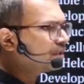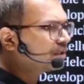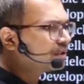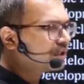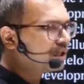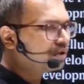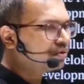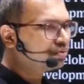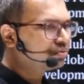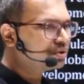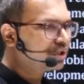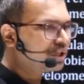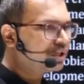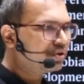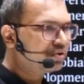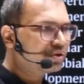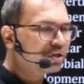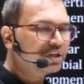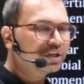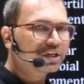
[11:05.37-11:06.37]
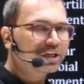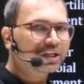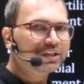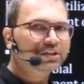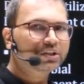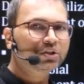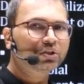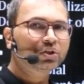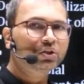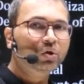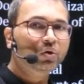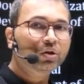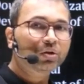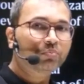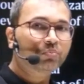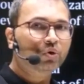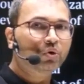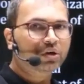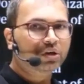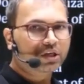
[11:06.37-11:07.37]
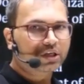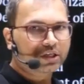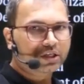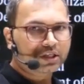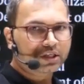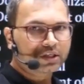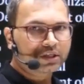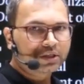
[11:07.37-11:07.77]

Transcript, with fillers: क्या होता है और इंटरेक्शन क्यों इम्पॉर्टेंट है